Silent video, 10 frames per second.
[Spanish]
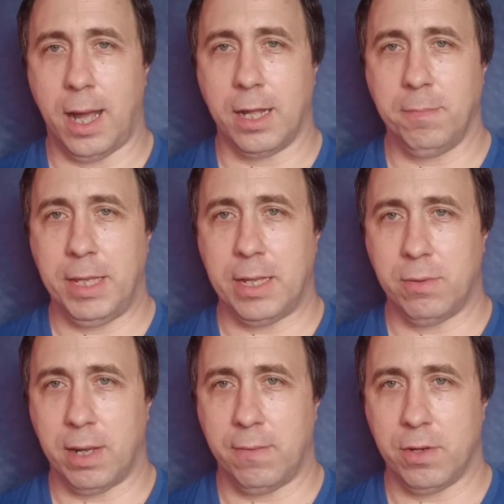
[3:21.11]
Admite
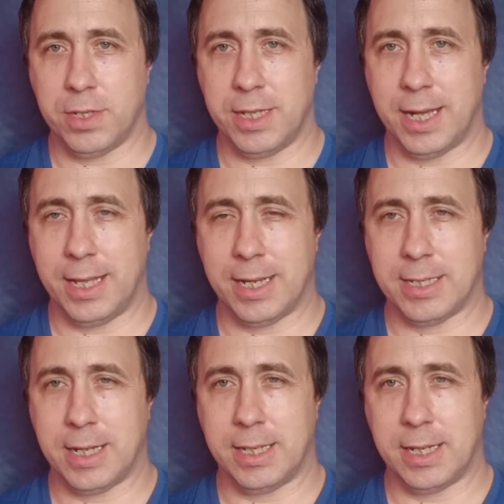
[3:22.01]
una velocidad de
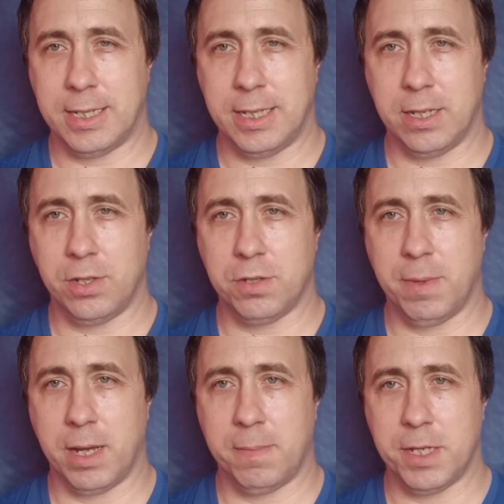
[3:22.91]
hasta 300
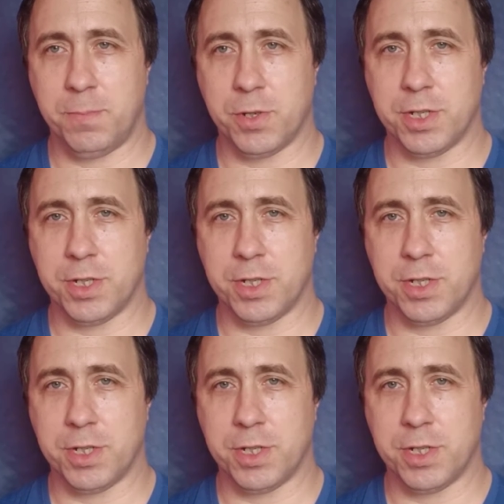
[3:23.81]
MB por